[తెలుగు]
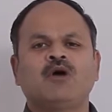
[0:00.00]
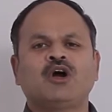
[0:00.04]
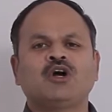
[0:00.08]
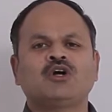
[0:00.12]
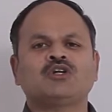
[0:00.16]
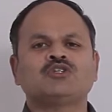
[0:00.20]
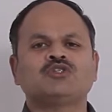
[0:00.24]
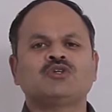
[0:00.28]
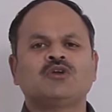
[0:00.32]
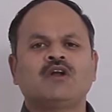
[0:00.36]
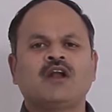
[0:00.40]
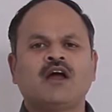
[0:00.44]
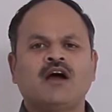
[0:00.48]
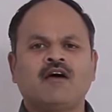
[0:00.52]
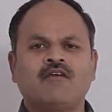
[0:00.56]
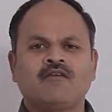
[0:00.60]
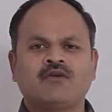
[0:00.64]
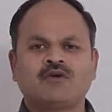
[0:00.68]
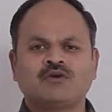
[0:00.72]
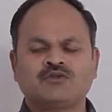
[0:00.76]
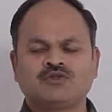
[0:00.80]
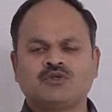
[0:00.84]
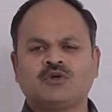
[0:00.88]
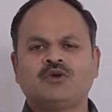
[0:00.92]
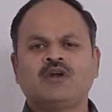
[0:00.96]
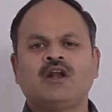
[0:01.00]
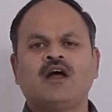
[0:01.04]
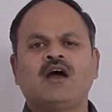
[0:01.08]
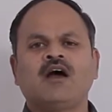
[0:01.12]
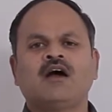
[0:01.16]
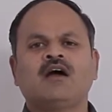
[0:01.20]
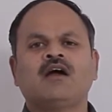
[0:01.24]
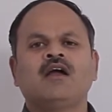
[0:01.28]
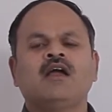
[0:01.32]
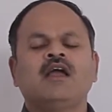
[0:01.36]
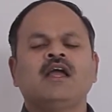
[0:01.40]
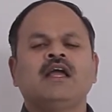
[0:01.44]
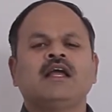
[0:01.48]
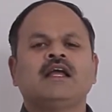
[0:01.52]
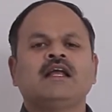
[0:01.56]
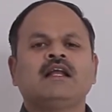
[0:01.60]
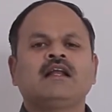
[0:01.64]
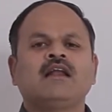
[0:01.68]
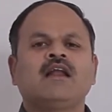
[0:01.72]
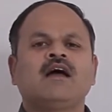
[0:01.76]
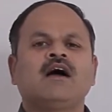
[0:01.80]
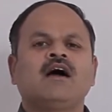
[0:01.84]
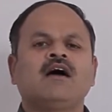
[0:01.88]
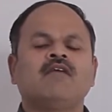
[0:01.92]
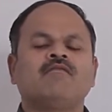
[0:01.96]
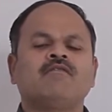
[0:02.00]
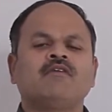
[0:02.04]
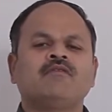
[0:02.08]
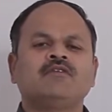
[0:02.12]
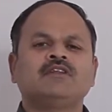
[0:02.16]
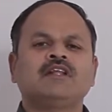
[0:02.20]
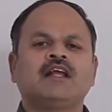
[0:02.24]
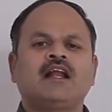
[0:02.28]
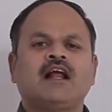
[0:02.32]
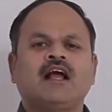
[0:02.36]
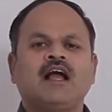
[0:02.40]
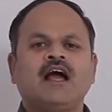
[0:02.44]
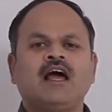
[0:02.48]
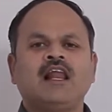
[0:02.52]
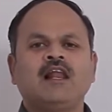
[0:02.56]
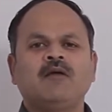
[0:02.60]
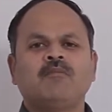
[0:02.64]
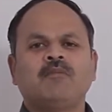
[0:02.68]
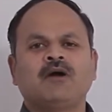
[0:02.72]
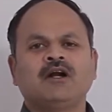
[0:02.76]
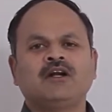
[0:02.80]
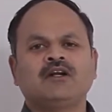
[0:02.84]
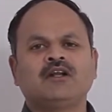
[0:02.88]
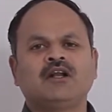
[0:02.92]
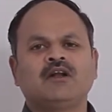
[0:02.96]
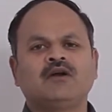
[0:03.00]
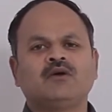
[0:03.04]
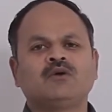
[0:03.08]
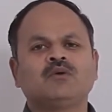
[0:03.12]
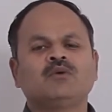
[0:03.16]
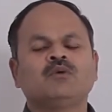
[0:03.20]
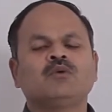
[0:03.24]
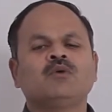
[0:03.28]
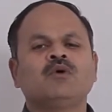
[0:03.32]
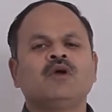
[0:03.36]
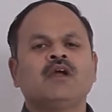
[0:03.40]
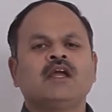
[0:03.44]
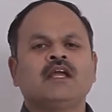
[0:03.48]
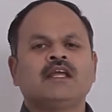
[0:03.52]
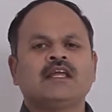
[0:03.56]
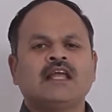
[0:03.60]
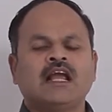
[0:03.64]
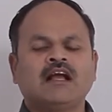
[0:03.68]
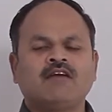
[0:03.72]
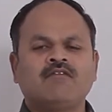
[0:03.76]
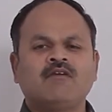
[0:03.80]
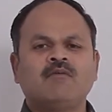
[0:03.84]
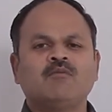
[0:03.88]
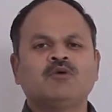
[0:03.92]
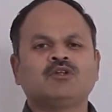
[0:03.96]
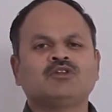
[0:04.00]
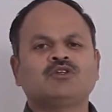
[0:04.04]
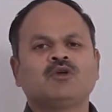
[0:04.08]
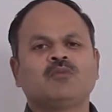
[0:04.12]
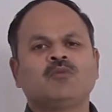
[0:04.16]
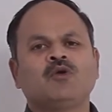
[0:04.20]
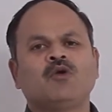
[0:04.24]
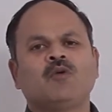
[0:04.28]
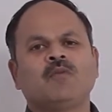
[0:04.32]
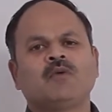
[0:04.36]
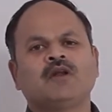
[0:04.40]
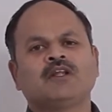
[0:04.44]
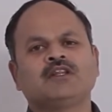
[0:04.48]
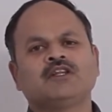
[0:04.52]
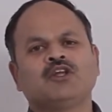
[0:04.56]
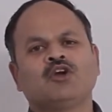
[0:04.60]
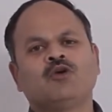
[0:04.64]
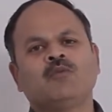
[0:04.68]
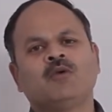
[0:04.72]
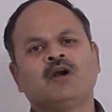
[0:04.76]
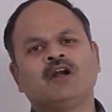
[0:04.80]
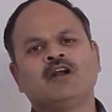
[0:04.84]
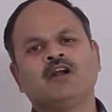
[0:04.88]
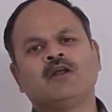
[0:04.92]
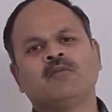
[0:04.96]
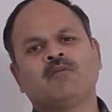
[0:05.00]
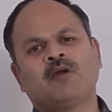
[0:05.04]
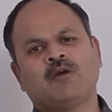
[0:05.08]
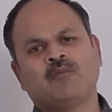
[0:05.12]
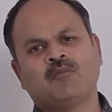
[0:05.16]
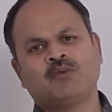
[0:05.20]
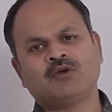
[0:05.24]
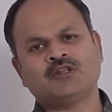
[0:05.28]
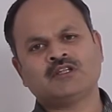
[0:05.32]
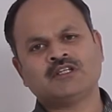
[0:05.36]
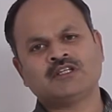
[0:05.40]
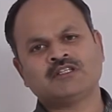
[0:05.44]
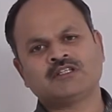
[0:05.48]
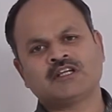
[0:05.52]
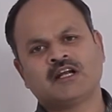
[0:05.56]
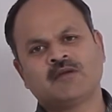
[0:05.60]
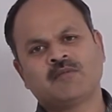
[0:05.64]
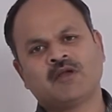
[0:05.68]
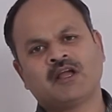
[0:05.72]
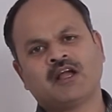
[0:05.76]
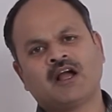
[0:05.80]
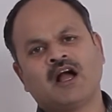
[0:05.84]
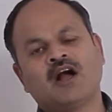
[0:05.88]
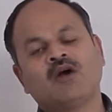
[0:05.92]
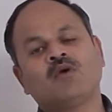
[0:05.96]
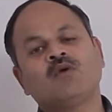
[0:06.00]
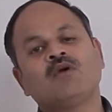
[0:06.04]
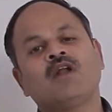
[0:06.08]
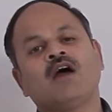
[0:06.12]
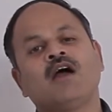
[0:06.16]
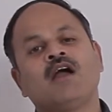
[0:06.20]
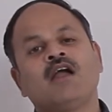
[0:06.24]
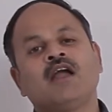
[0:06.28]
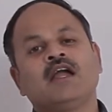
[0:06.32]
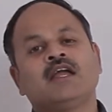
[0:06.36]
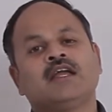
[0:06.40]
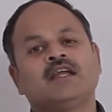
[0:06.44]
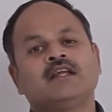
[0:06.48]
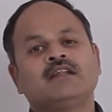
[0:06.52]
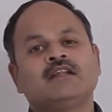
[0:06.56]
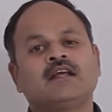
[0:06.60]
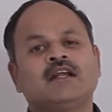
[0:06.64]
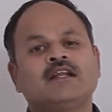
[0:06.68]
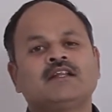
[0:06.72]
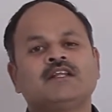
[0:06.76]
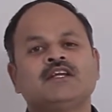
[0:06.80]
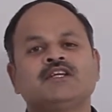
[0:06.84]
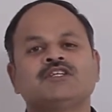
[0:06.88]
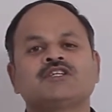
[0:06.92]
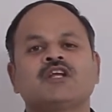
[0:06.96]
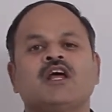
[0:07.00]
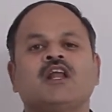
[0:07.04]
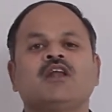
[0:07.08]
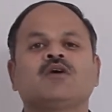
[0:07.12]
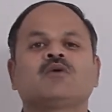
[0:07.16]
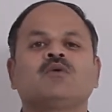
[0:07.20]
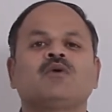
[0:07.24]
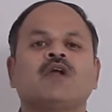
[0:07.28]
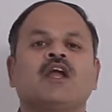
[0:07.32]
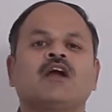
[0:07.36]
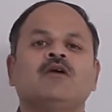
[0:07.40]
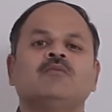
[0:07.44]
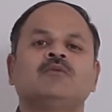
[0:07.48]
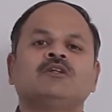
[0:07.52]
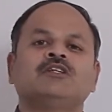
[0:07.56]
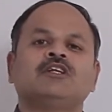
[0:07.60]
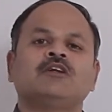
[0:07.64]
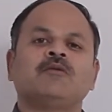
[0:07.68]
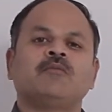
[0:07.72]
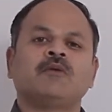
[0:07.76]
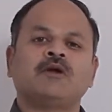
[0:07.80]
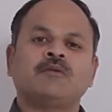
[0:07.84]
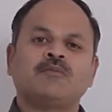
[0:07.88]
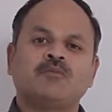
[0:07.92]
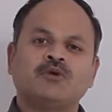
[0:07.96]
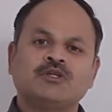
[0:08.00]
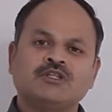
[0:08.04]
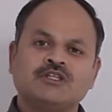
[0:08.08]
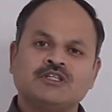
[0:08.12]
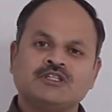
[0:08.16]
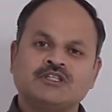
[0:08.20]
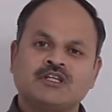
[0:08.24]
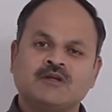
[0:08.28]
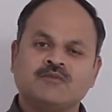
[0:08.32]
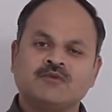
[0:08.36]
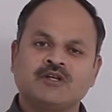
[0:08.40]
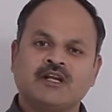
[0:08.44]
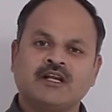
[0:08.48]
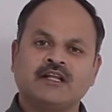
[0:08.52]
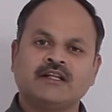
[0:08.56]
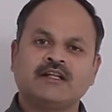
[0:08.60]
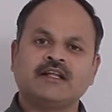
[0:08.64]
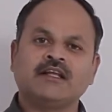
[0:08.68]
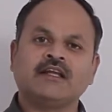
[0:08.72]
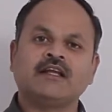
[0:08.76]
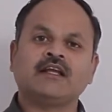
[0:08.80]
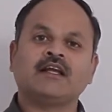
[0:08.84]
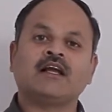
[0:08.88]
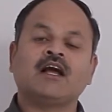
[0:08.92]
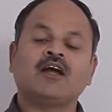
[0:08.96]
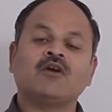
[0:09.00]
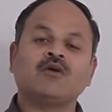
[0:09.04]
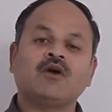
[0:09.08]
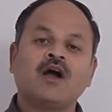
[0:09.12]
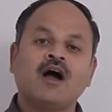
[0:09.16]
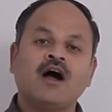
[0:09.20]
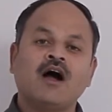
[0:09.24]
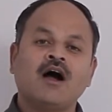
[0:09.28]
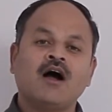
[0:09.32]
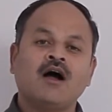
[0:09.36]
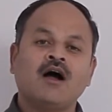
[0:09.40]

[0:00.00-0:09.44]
మొక్కజొన్న జొన్న ఇట్లా వివిధ రకాల పంటలను ఎక్కువ మొత్తం లోపల దిగుబడిని పెంపొందించడమే కాకుండా ఇతర దేశాలకు ఎగుమతిని పెంపొందించడం జరిగింది కనుక